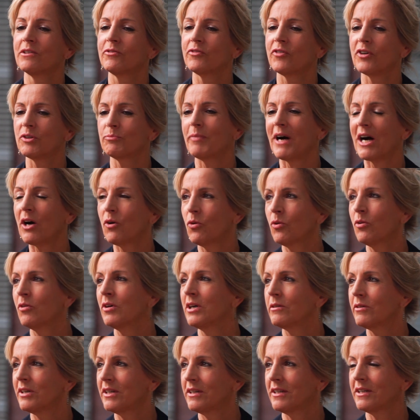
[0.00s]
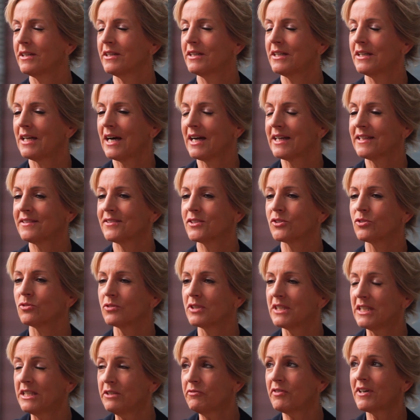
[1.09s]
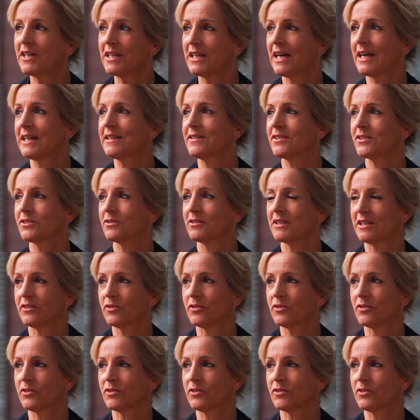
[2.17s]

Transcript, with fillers: von Bauleistungen, äh, Lieferleistungen,